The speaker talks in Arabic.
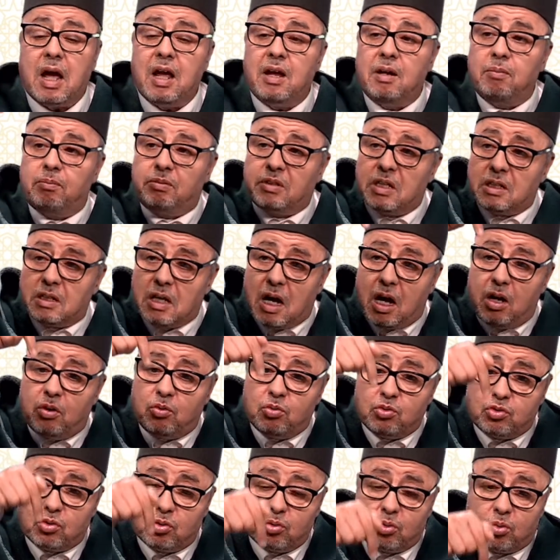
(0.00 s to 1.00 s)
اي ابتدا
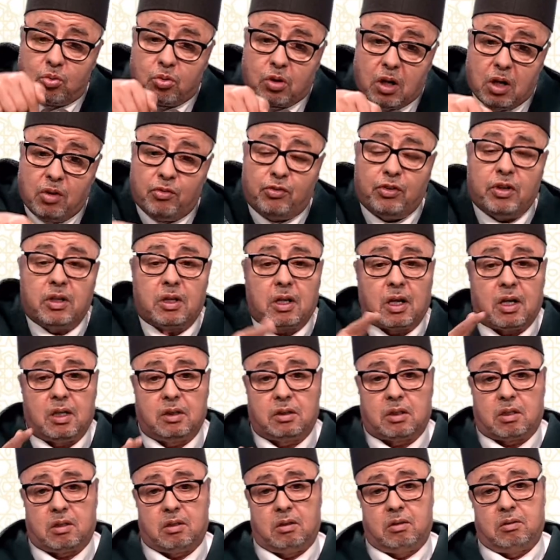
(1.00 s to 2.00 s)
نزول القران في ليله
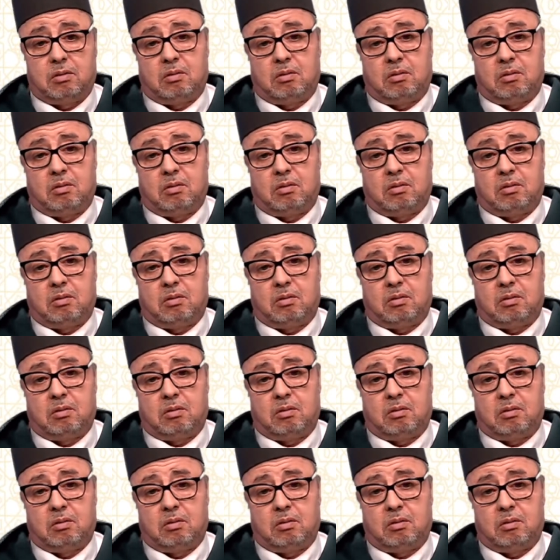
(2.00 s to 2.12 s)
القدر